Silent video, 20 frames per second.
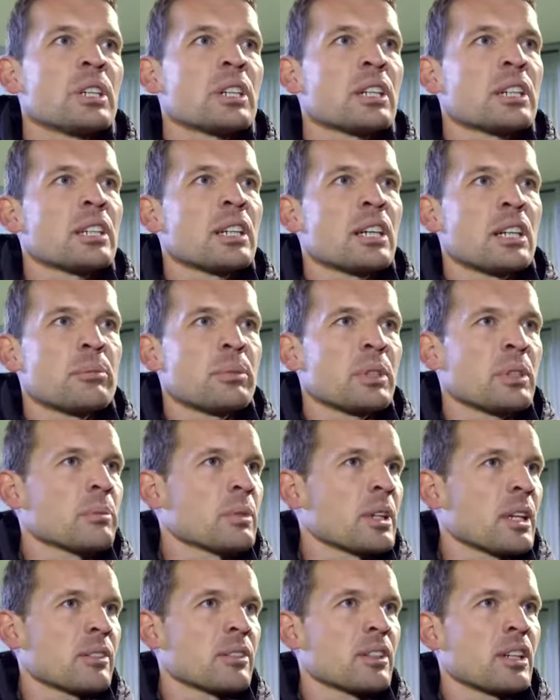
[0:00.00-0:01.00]
in der Reha an mit
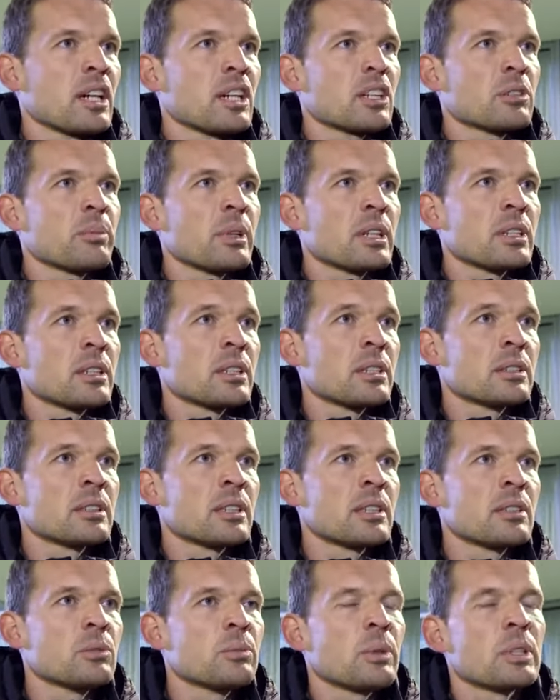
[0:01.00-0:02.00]
dem Carsten Rademacher,
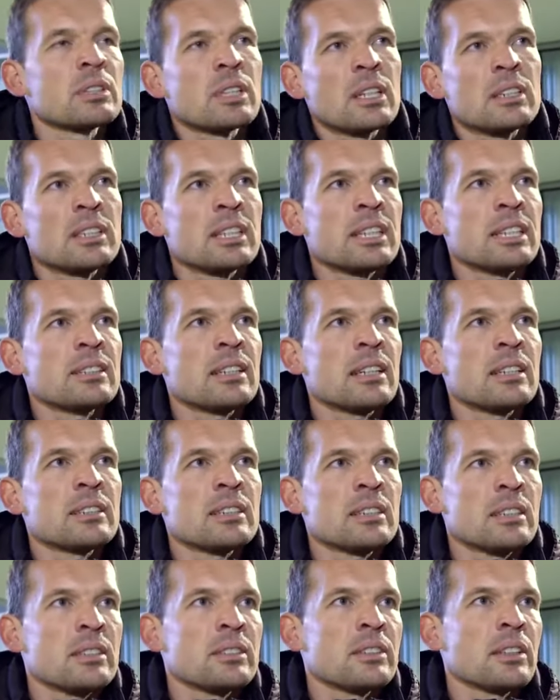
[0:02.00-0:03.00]
dann über den Daniel, der
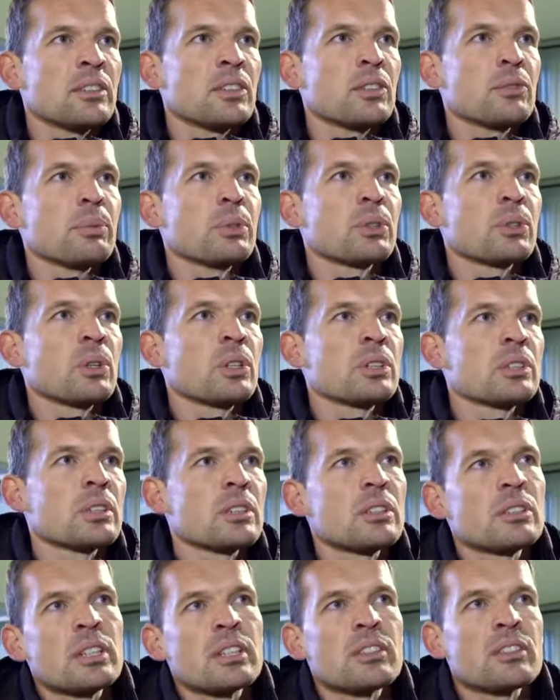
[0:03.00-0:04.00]
ihn hier intensiv betreut
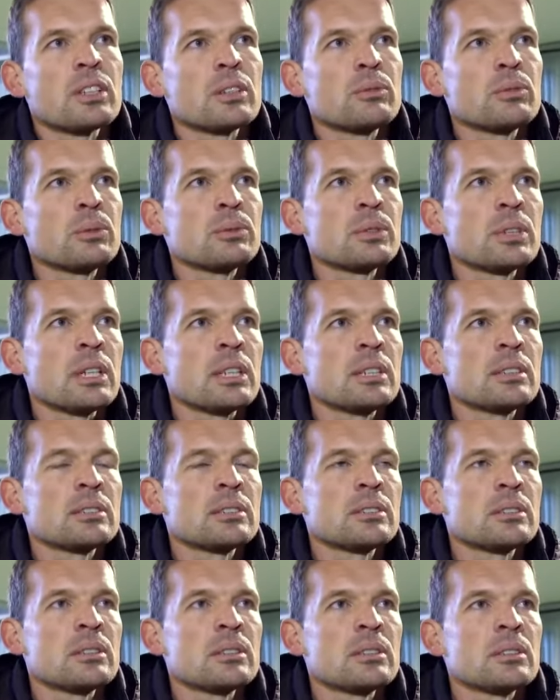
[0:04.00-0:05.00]
hat in der Zeit, wo wir
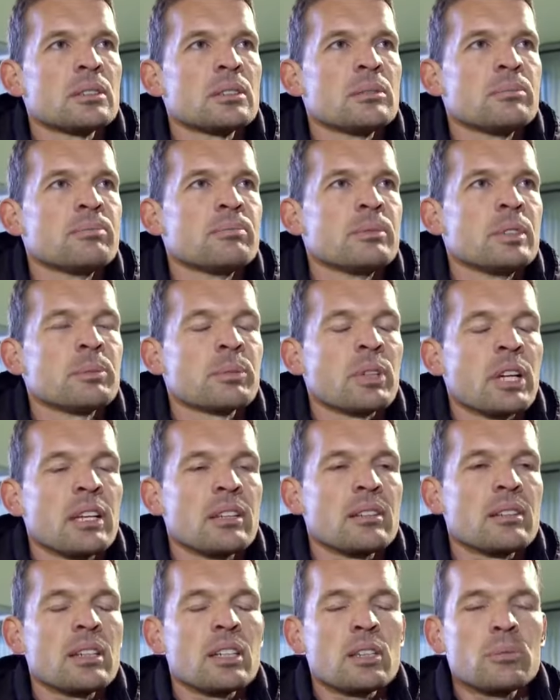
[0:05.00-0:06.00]
halt äh, im, im
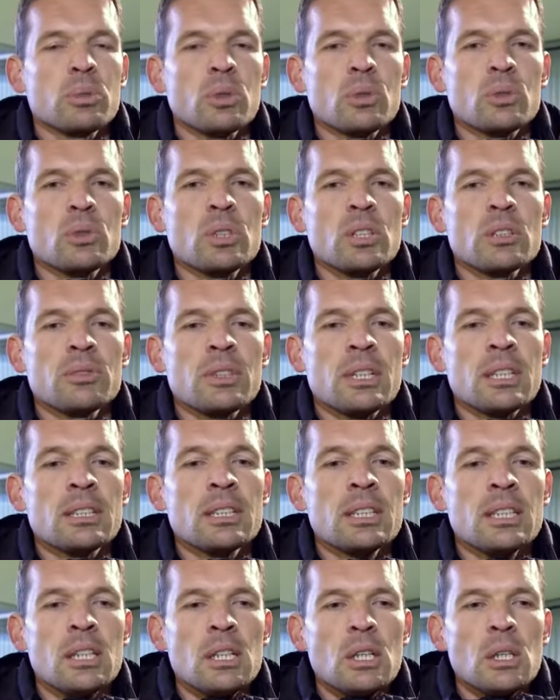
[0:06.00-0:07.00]
Trainingslager in Portugal
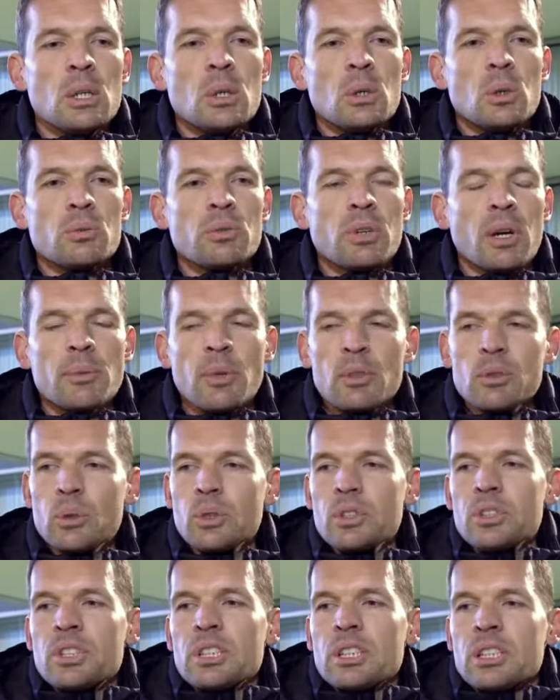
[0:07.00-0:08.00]
waren. Und wir haben
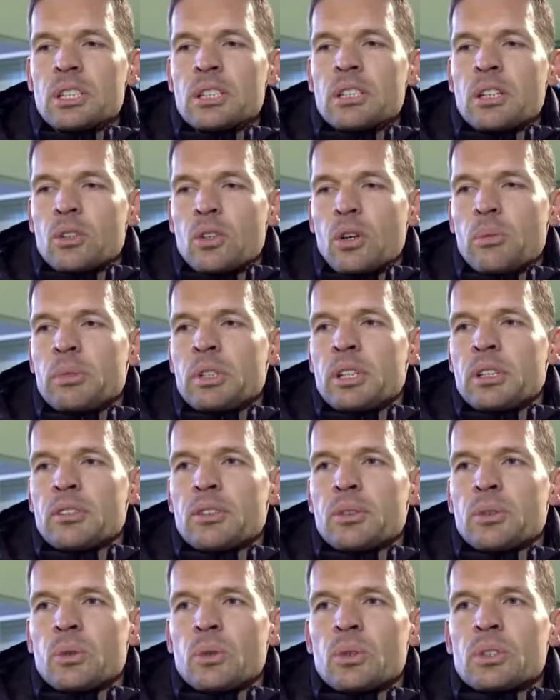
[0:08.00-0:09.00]
natürlich hier in der
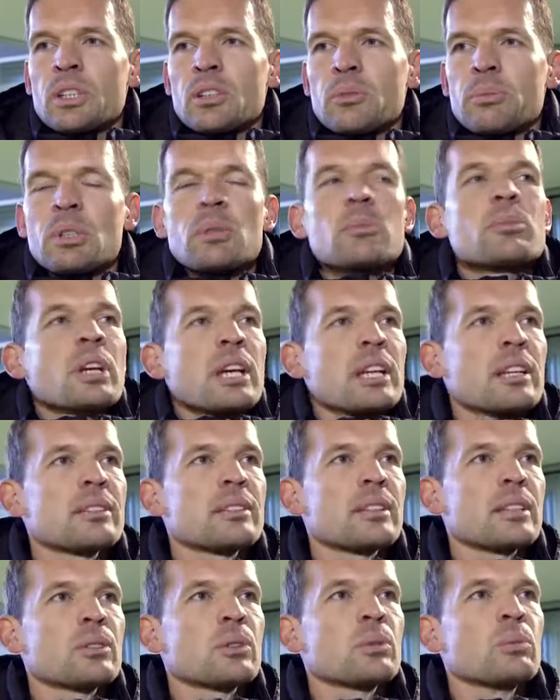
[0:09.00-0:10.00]
Kombination jetzt mit dem
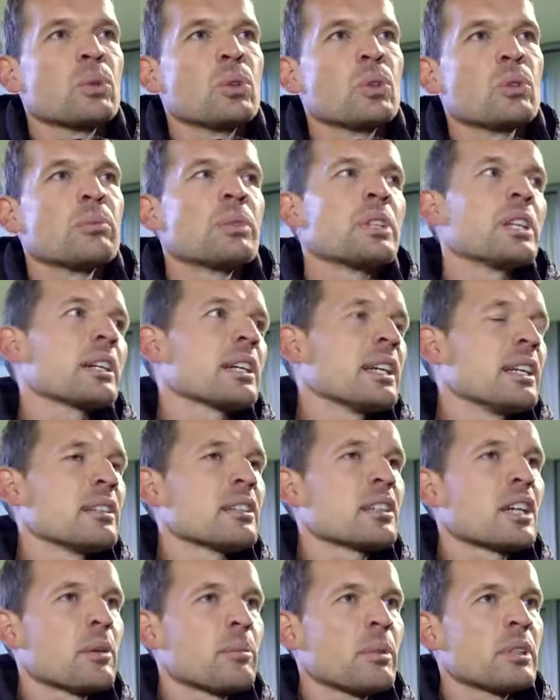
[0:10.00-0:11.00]
Trainingszentrum oben, mit der
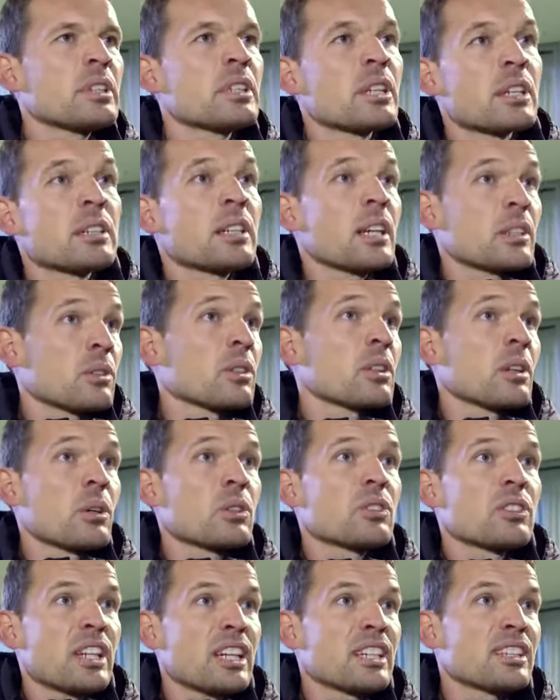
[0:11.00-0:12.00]
Kältekammer, die der Renato dann
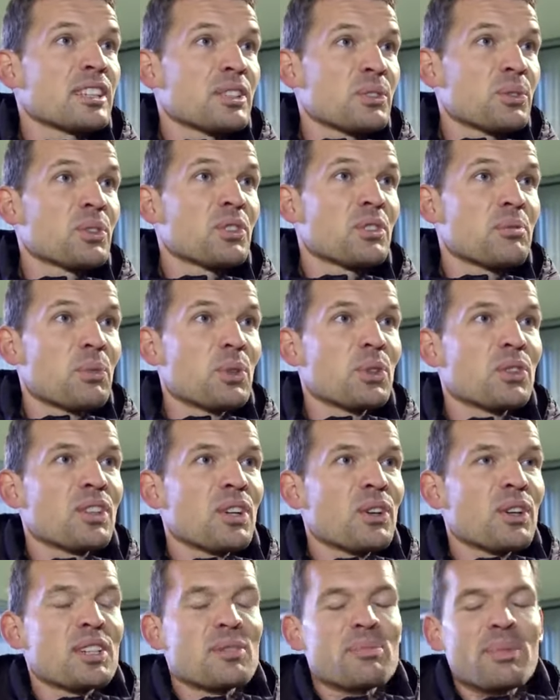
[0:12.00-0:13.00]
auch täglich nutzen
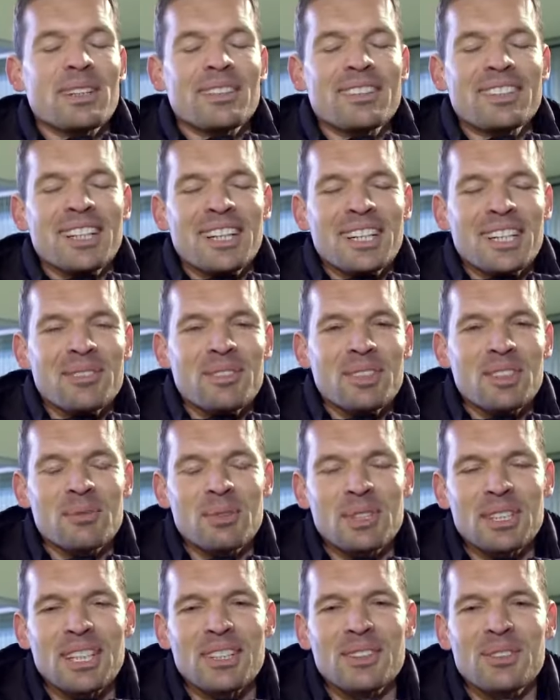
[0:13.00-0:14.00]
musste, auch als Brasilianer, was
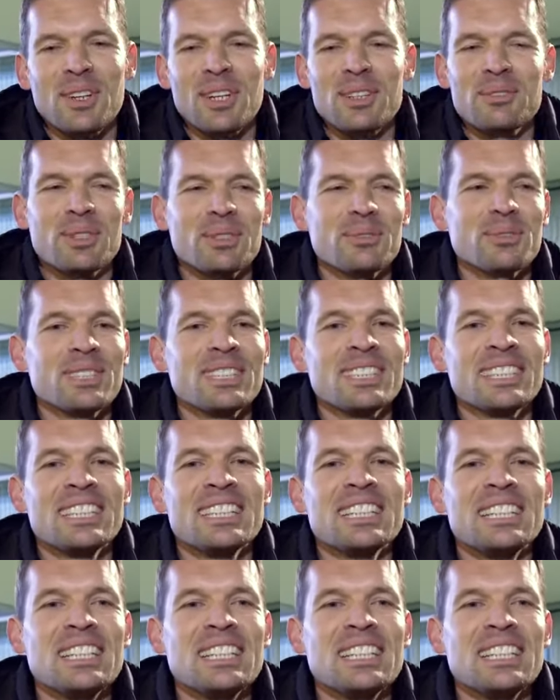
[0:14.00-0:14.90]
ihm nicht ganz so einfach fiel,